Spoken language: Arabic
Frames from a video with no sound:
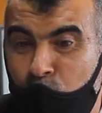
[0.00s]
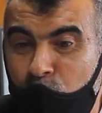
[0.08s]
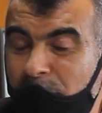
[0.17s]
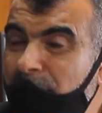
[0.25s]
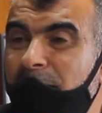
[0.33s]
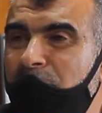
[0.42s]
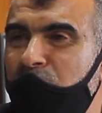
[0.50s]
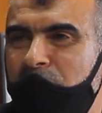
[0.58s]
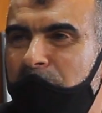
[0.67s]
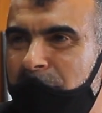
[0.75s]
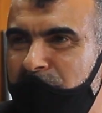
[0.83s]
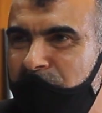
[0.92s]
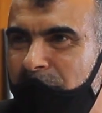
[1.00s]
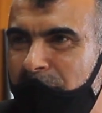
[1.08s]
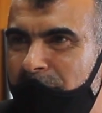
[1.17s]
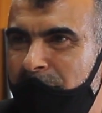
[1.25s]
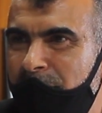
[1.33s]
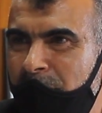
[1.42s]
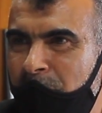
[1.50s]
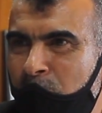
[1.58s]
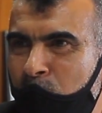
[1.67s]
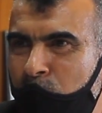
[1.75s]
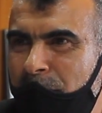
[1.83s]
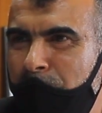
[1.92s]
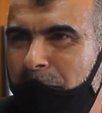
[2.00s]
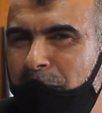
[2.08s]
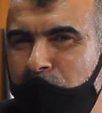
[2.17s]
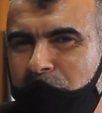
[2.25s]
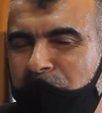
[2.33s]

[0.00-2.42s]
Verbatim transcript: اللي غتكلف بها هاتين الجمعيتين